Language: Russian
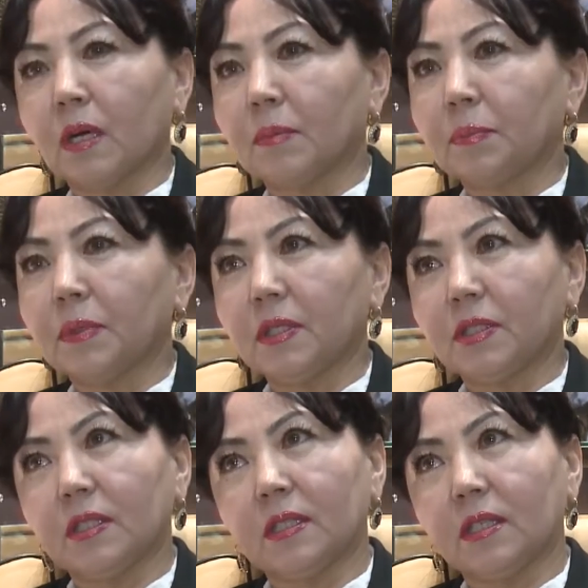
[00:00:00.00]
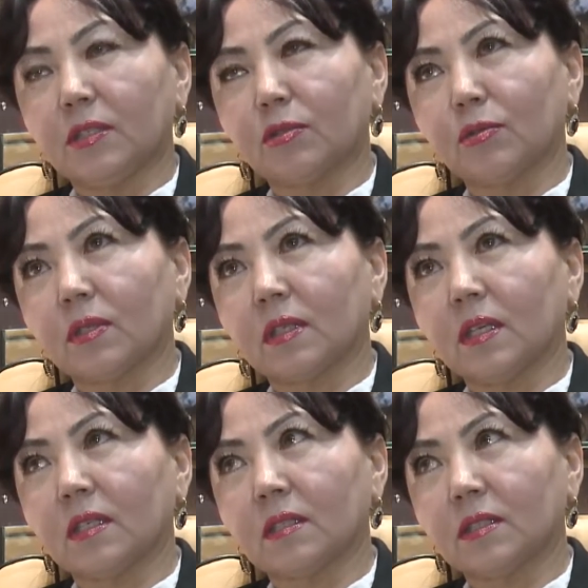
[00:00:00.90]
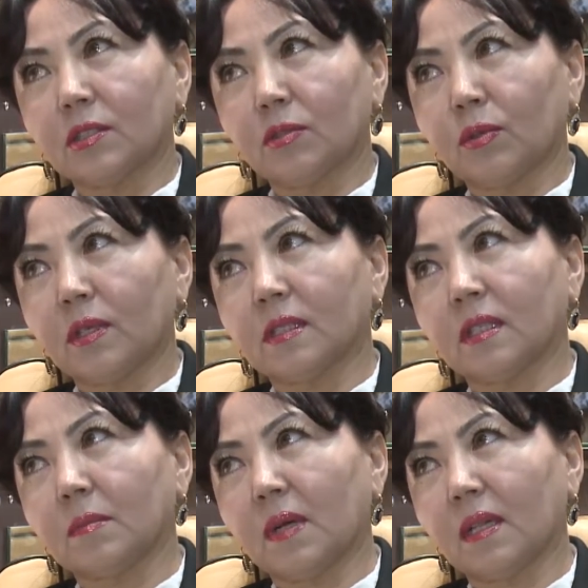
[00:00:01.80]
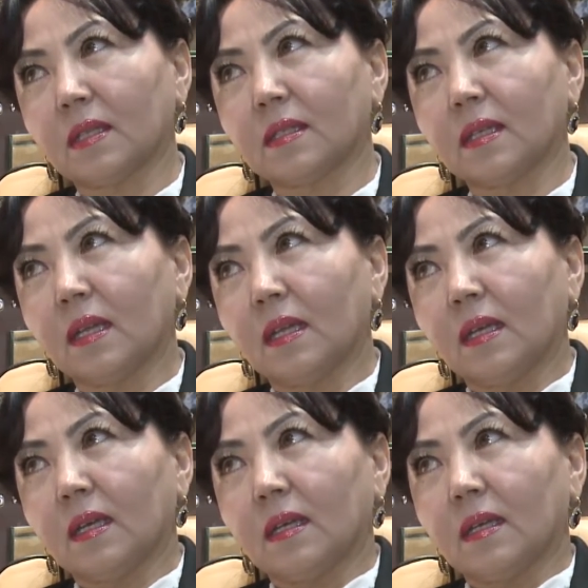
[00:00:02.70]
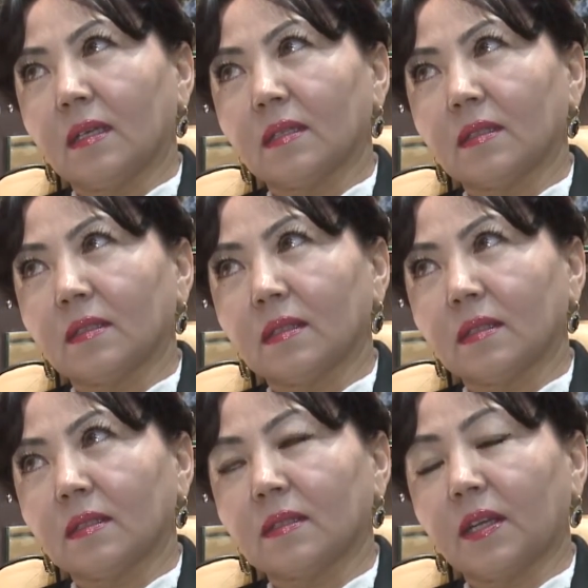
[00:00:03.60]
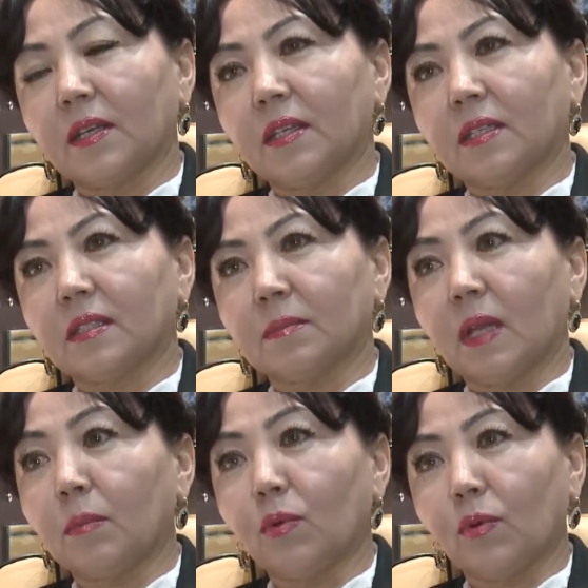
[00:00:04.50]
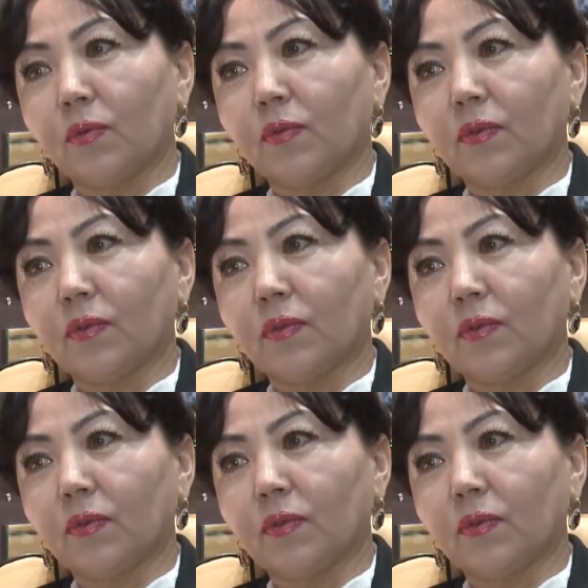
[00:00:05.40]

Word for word: как бы перечислить, что, что я занималась э, строительством домов.